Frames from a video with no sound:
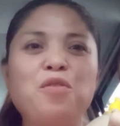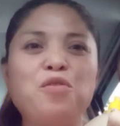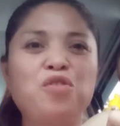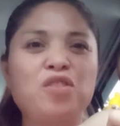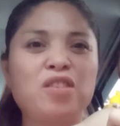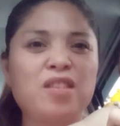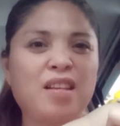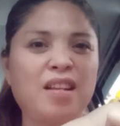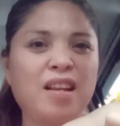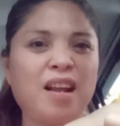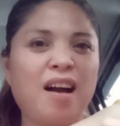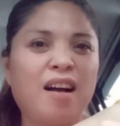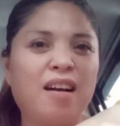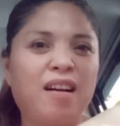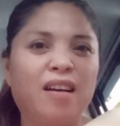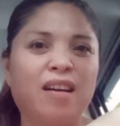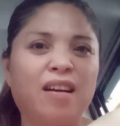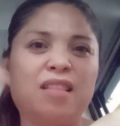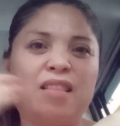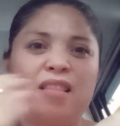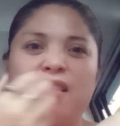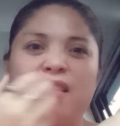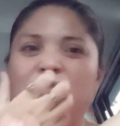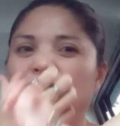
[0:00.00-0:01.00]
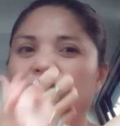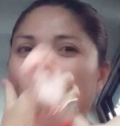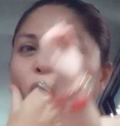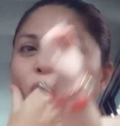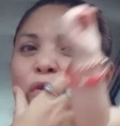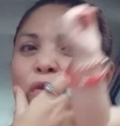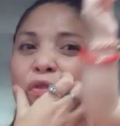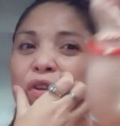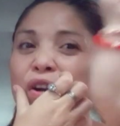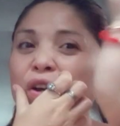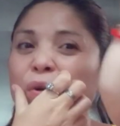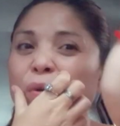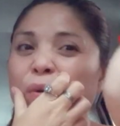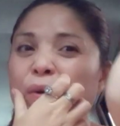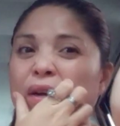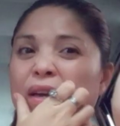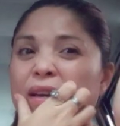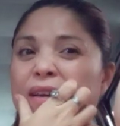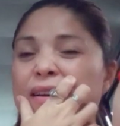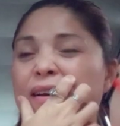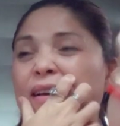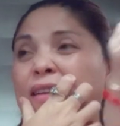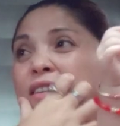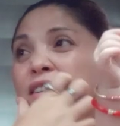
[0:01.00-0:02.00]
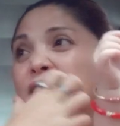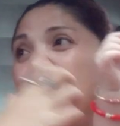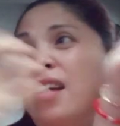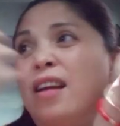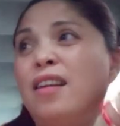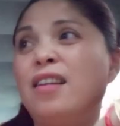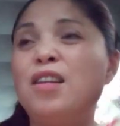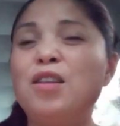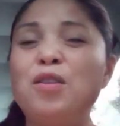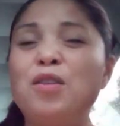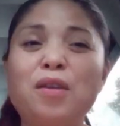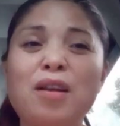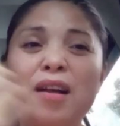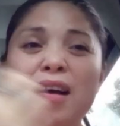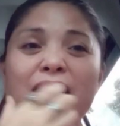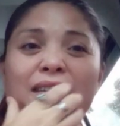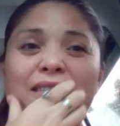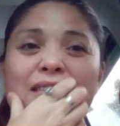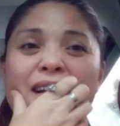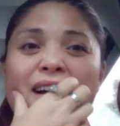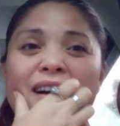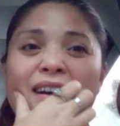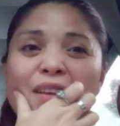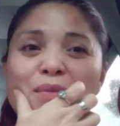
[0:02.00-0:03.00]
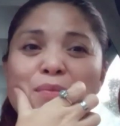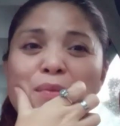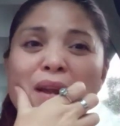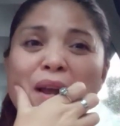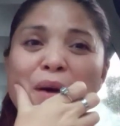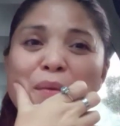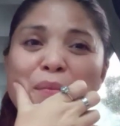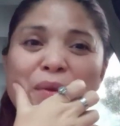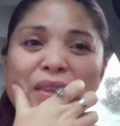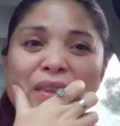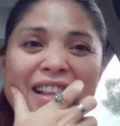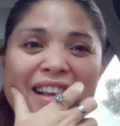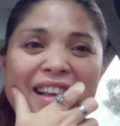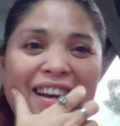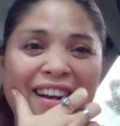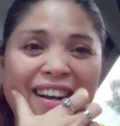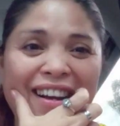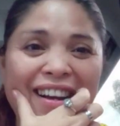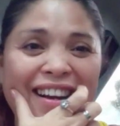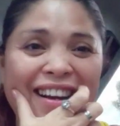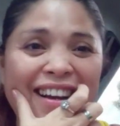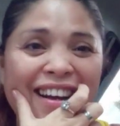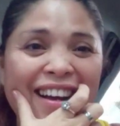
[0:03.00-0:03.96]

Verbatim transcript: siya sa dagat. Overlooking. And, andito lang ang dagat. Malapit lang.